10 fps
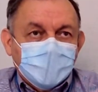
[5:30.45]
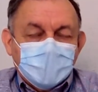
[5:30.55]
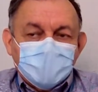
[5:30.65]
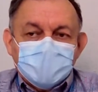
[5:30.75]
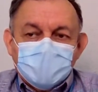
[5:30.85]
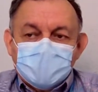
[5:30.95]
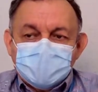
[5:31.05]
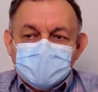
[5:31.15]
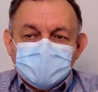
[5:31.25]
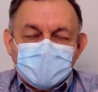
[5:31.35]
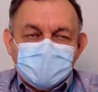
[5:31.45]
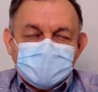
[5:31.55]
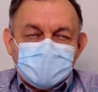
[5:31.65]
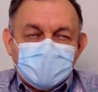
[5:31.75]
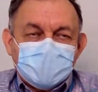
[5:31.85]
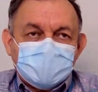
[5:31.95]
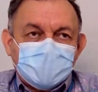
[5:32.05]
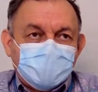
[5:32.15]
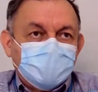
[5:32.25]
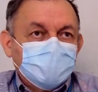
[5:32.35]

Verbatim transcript: lo primero que tenemos que preservar es la salud.